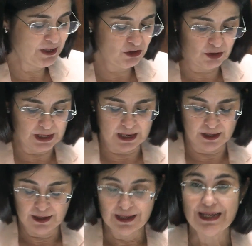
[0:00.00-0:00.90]

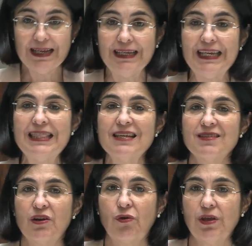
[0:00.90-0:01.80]
personal y
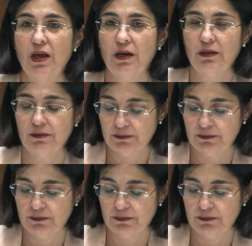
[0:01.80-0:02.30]
desarrollar